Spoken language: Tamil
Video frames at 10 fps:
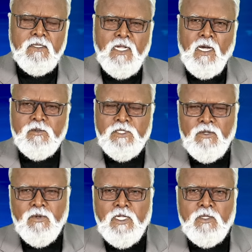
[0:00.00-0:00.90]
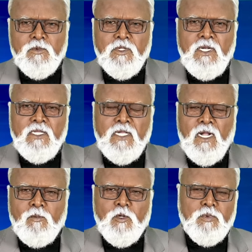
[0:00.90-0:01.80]
நாம் சிறு வயது முதல்
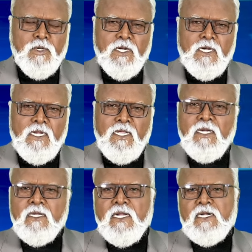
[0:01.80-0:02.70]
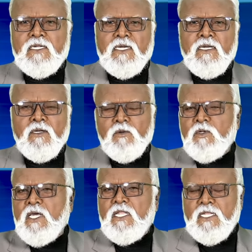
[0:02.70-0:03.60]
கிராமப்புறங்களில் கேட்ட
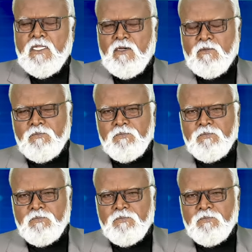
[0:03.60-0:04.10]
ஒரு கதை தான்